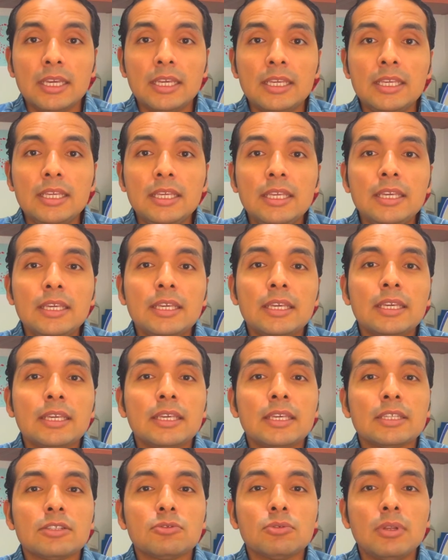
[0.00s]
y
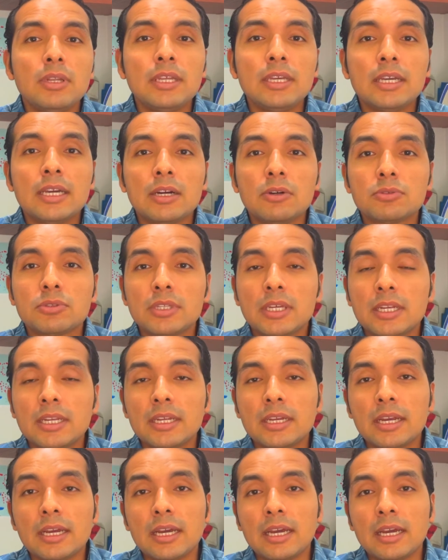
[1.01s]
que suelen causar